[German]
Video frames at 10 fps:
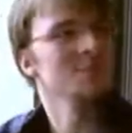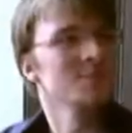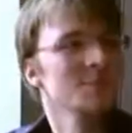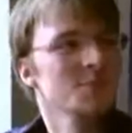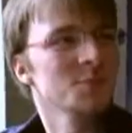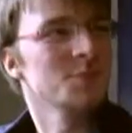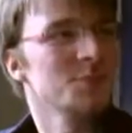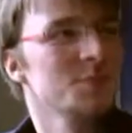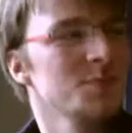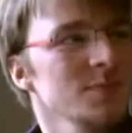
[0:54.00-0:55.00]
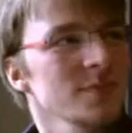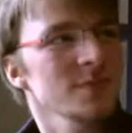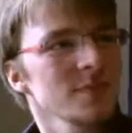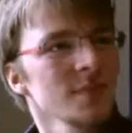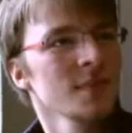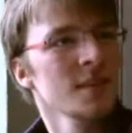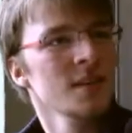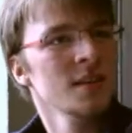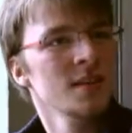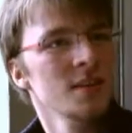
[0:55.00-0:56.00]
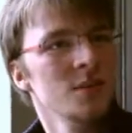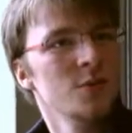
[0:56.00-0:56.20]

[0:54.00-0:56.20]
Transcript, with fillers: Welche Funktionen nutzt du hauptsächlich?